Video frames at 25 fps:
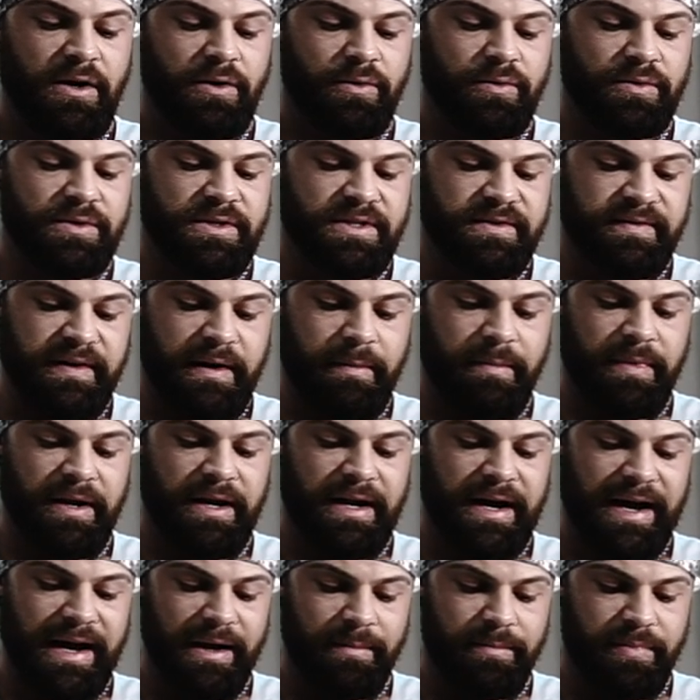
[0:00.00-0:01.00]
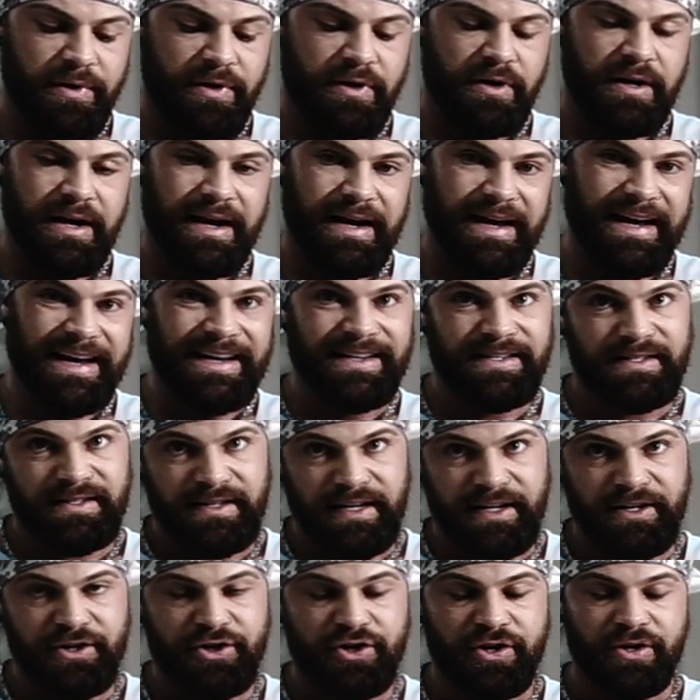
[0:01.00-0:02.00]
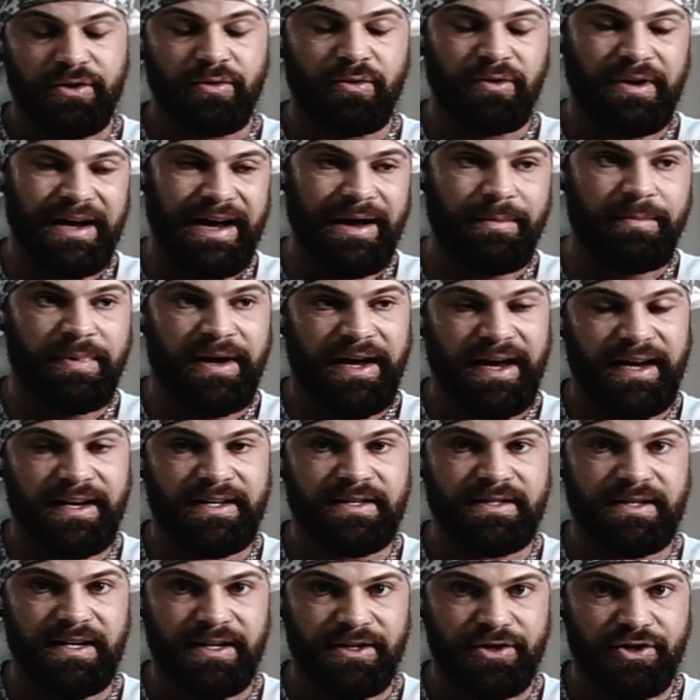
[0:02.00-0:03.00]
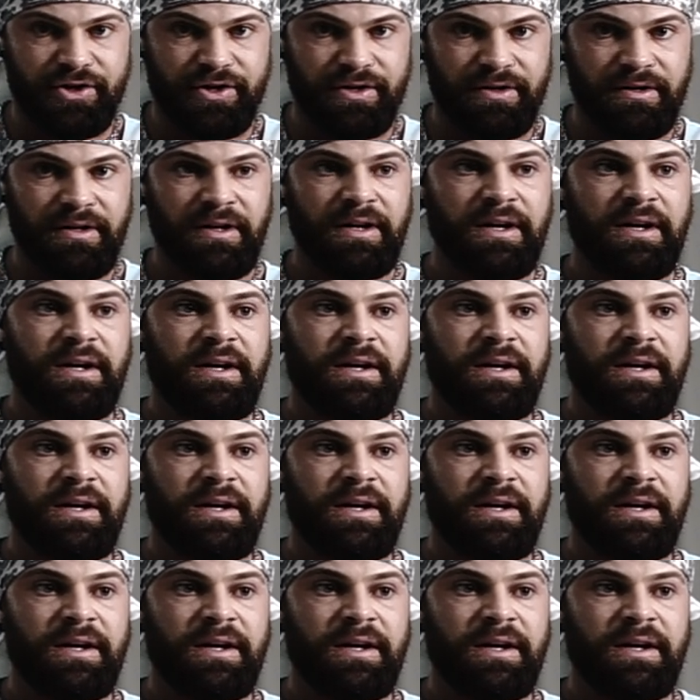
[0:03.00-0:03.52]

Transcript: und zweimal Hyper Ass Tension oder Hyper Extension